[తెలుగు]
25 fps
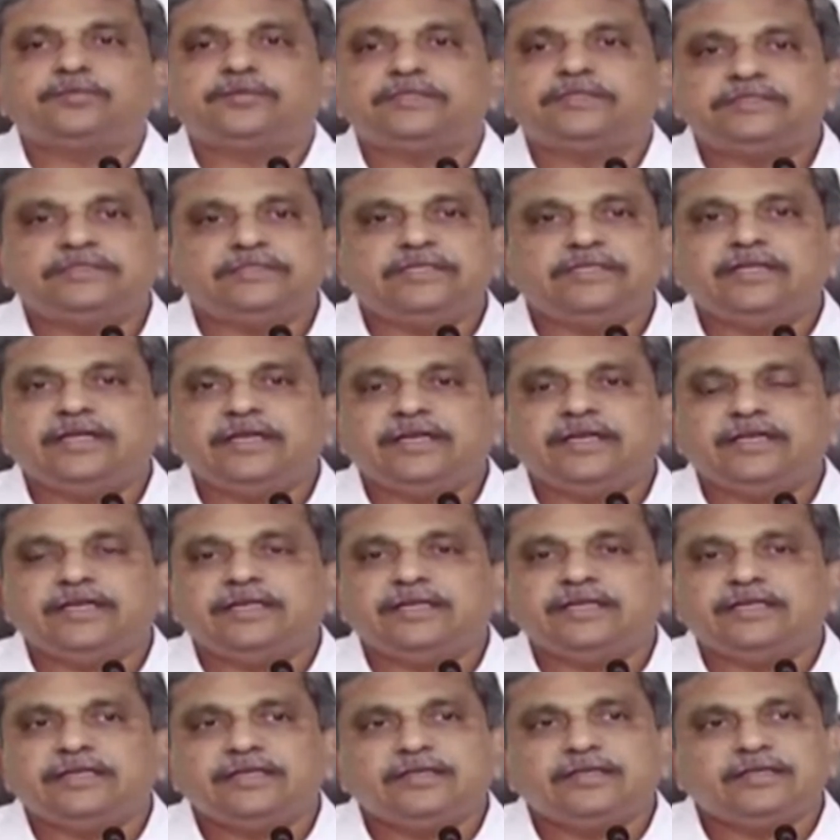ఎక్స్ప్రెస్
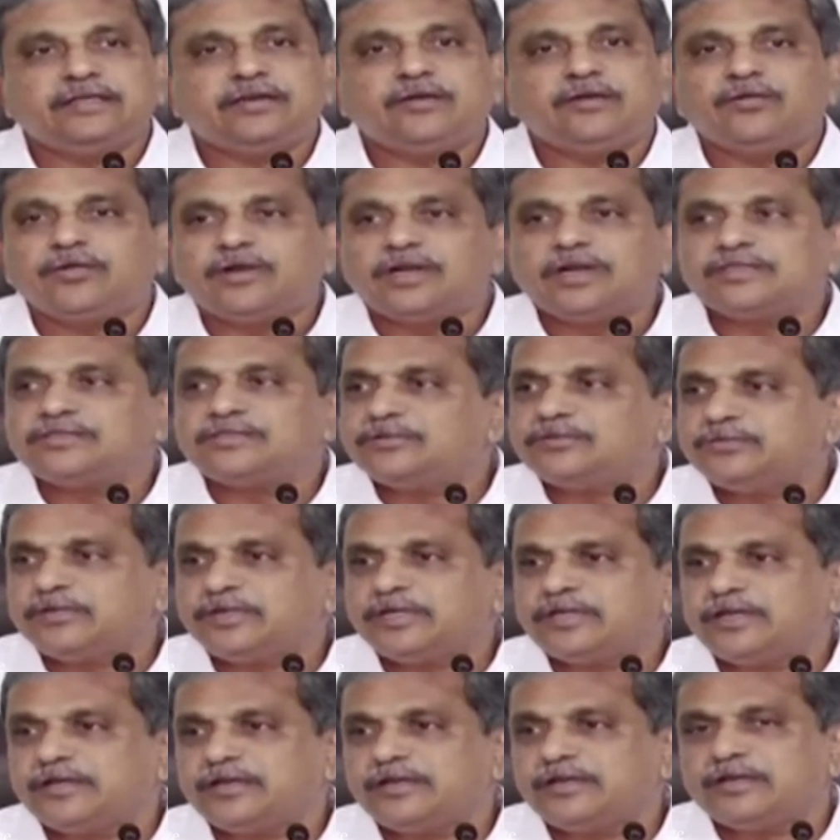చేయడానికి అవకాశం
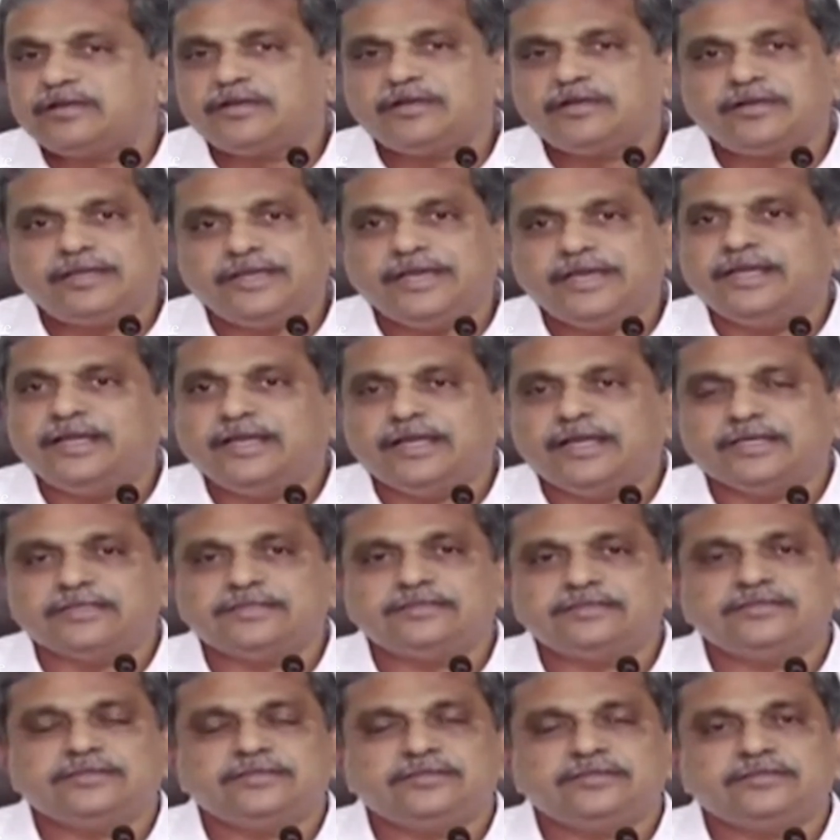ఉన్న
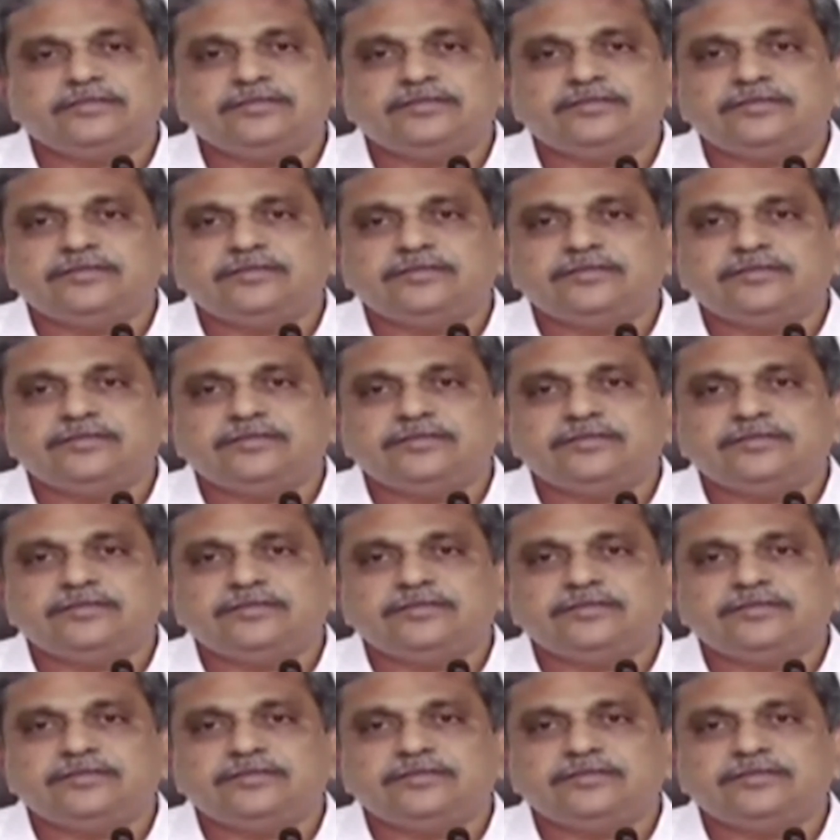ఏరియాస్